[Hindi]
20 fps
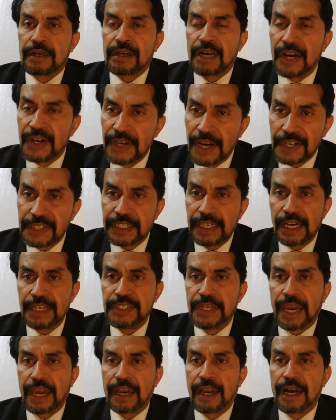कंडक्ट किया
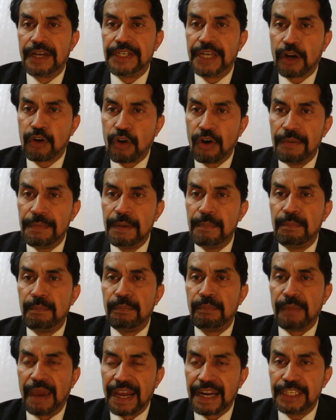जाएगा या कोई भी
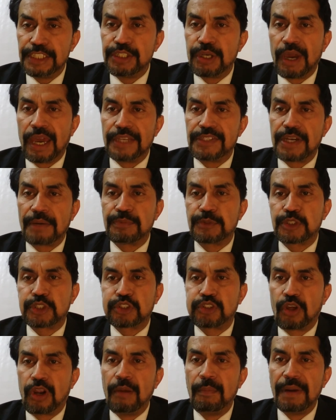मैरिज जो है जब
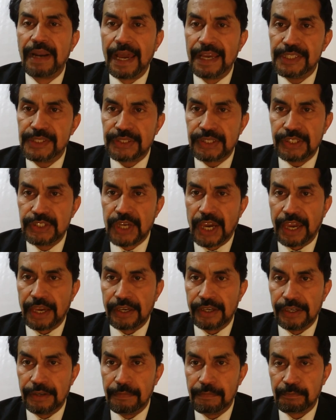सोलमनाइज की
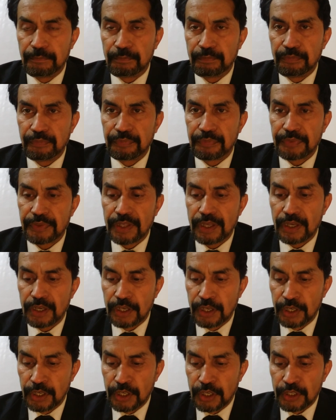जाएगी
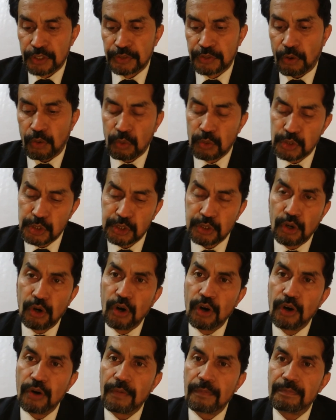तो उसको
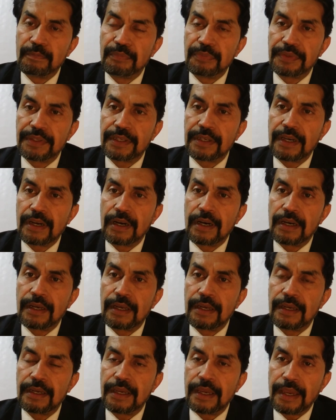
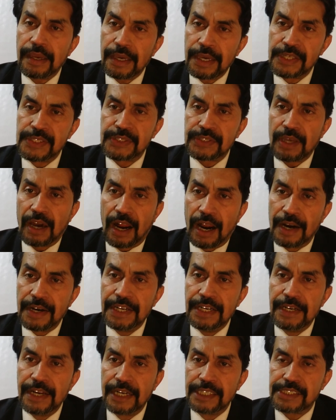इस
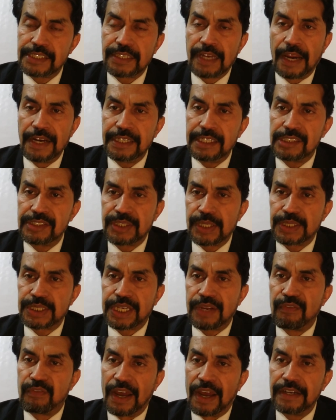ऑर्डिनेंस
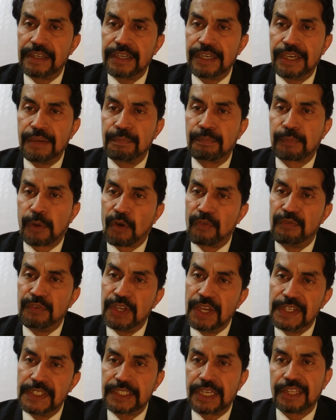1961 की
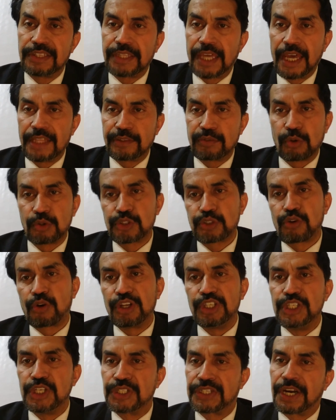प्रोवियन के तहत उसको
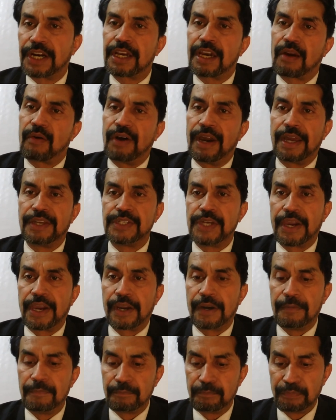रजिस्टर्ड करवाया
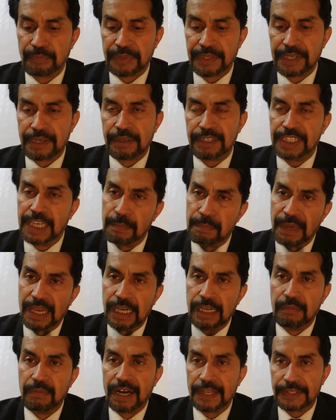जाएगा यह
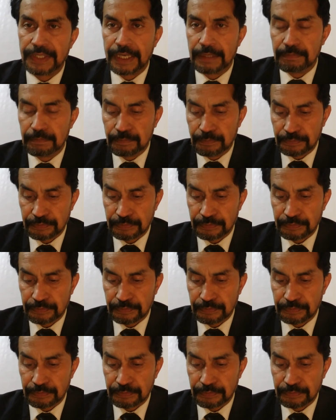पहली बात है